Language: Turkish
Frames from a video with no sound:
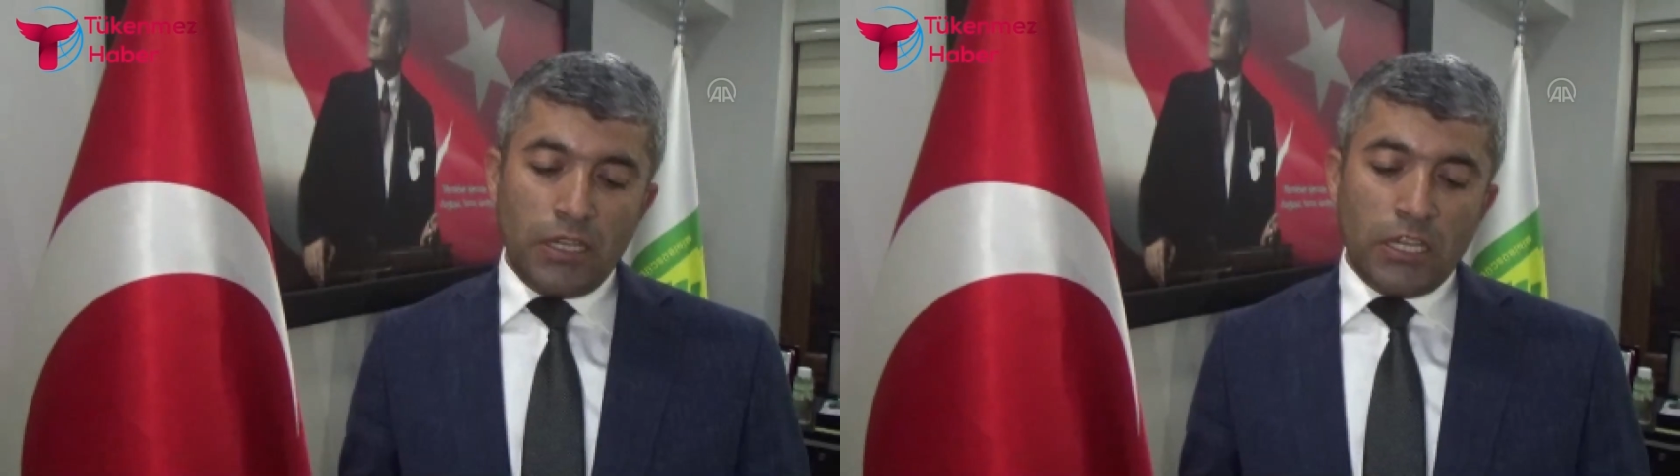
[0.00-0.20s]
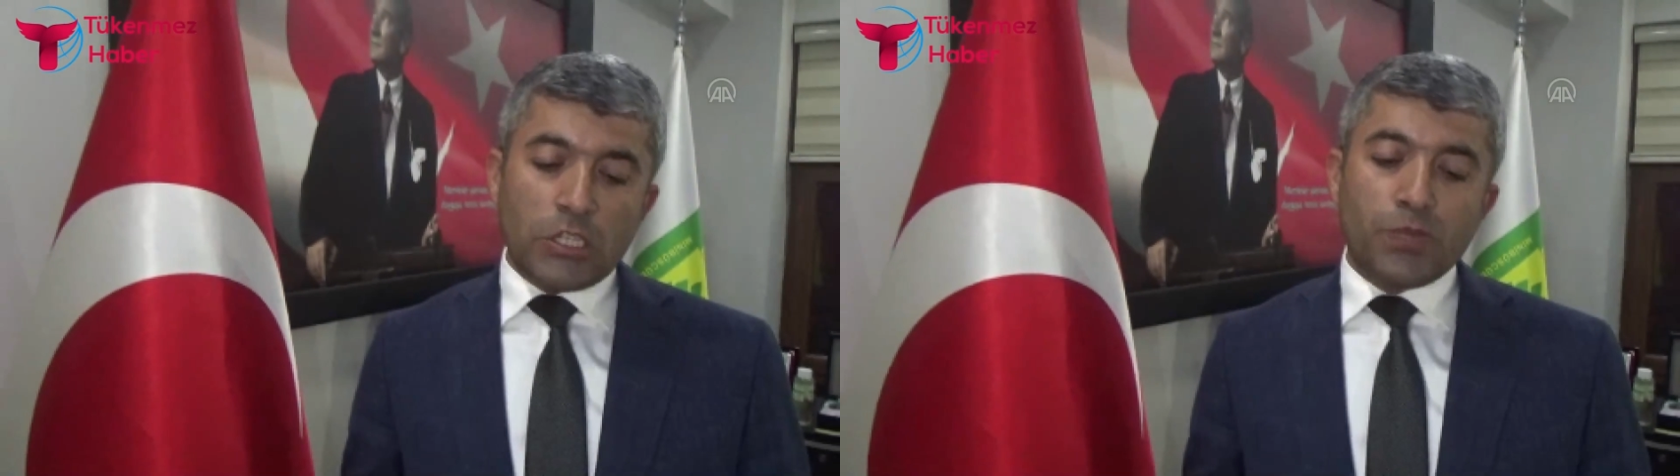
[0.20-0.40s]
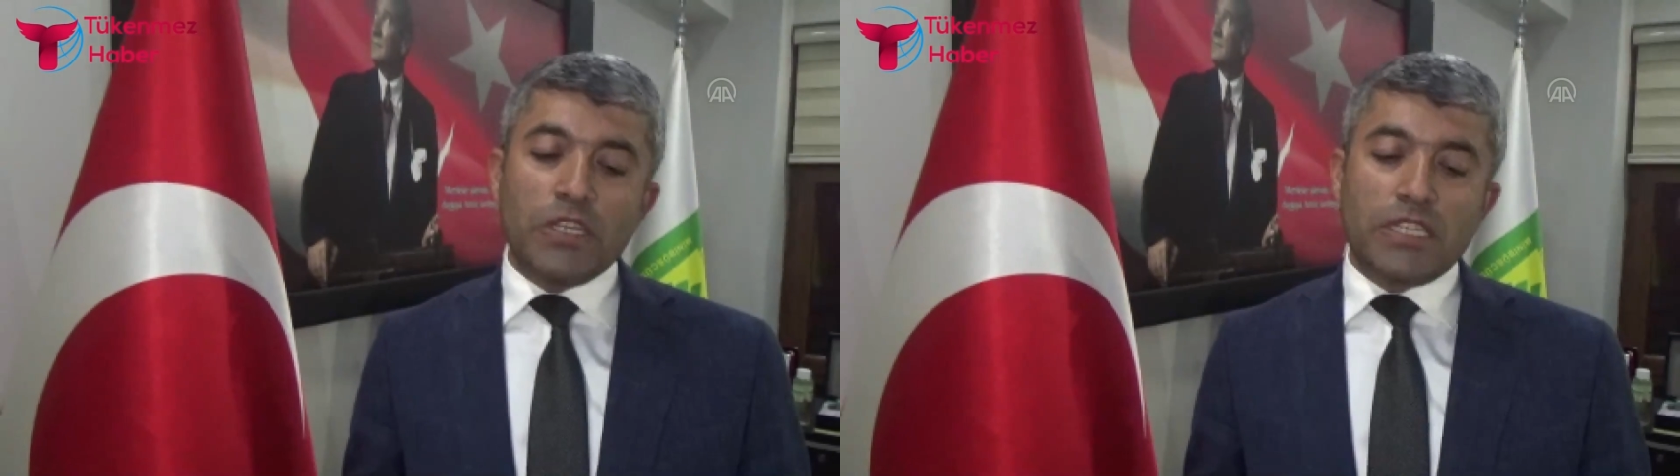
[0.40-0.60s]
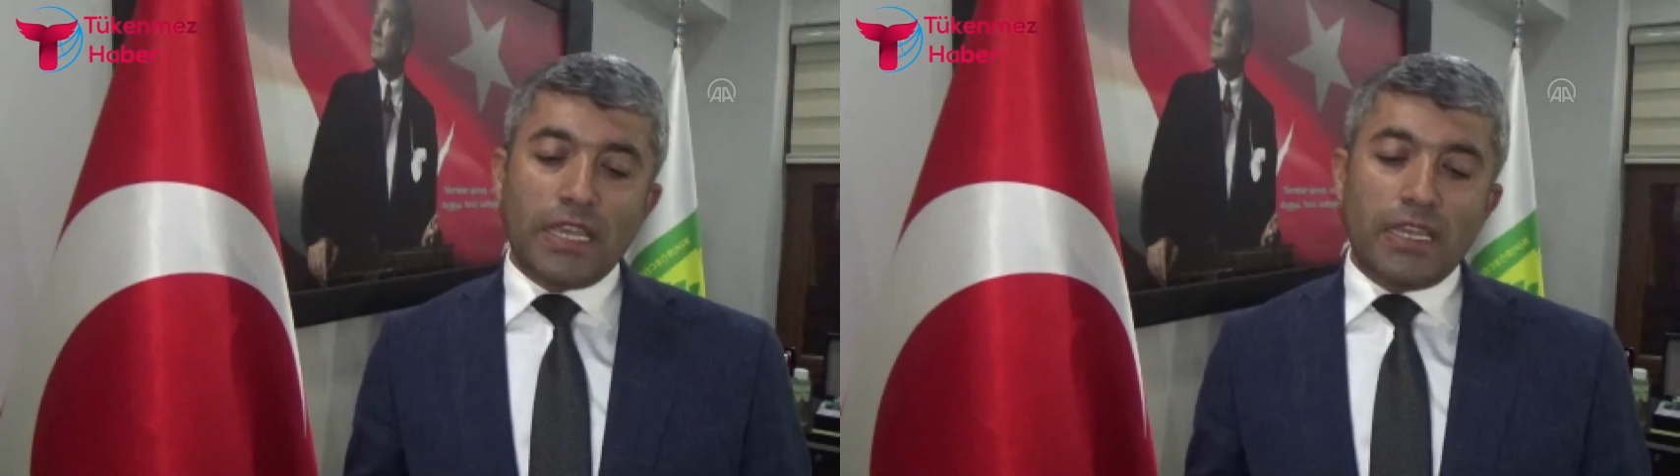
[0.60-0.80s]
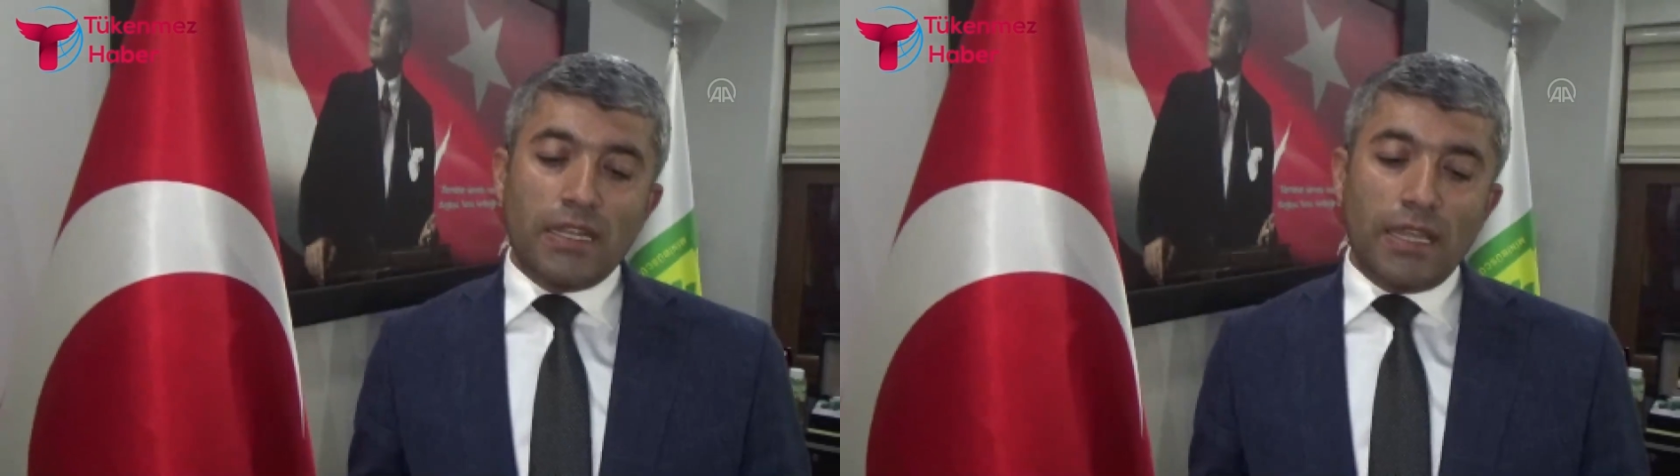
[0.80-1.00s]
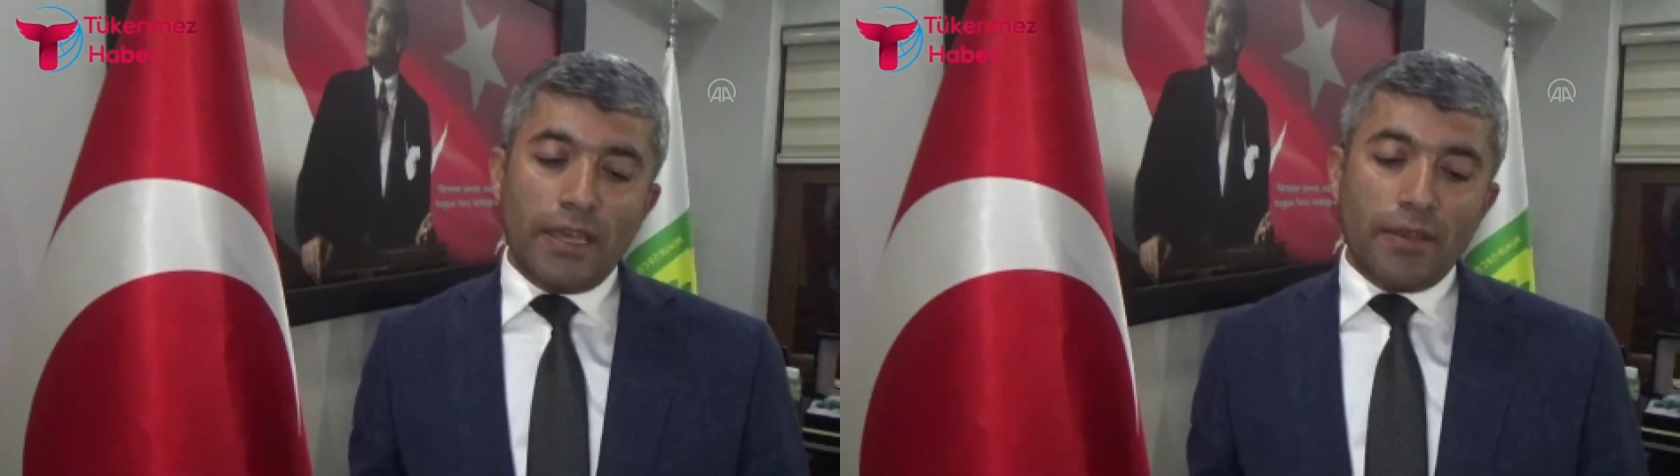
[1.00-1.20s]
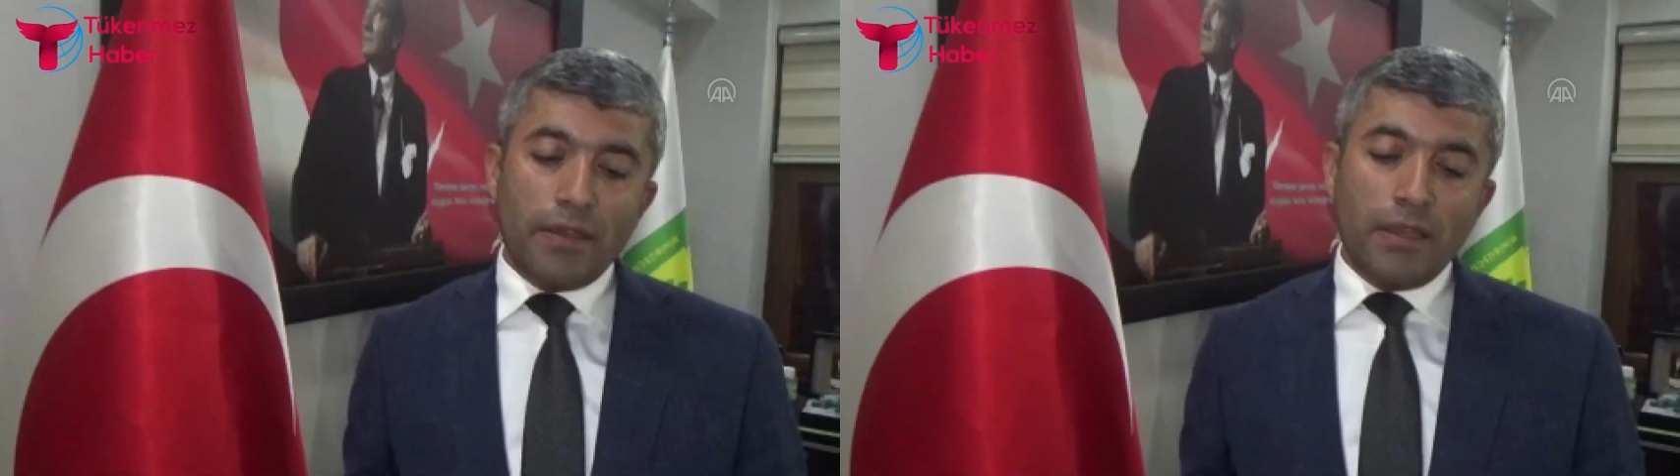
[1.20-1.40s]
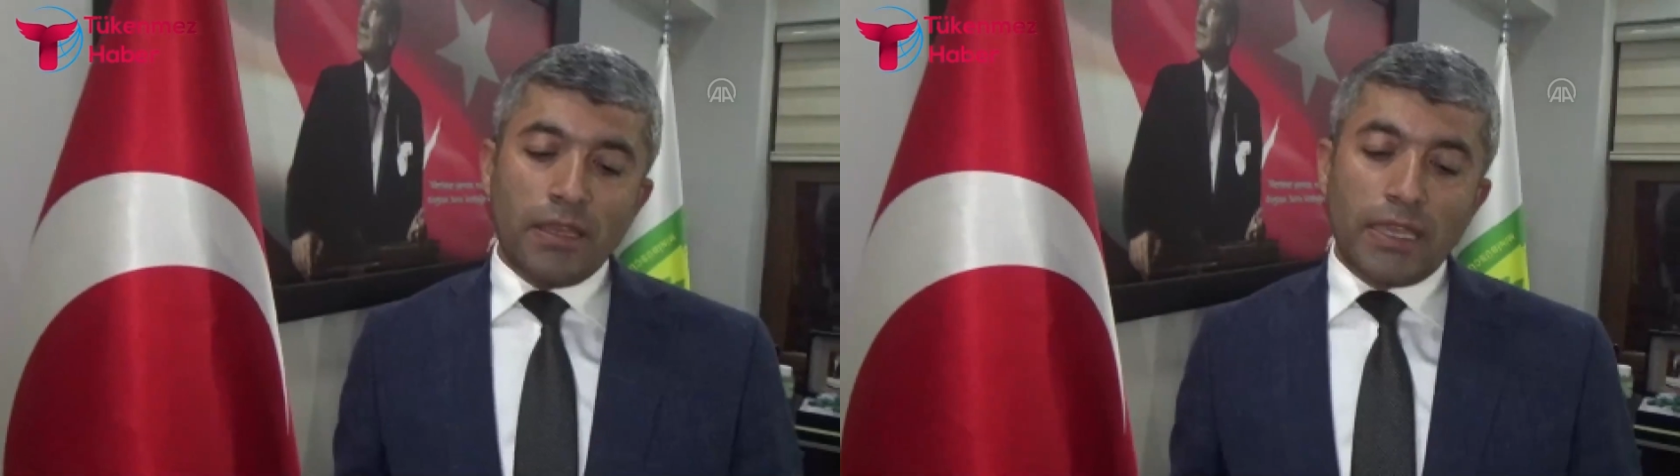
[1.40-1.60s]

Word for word: Hiçbir şekilde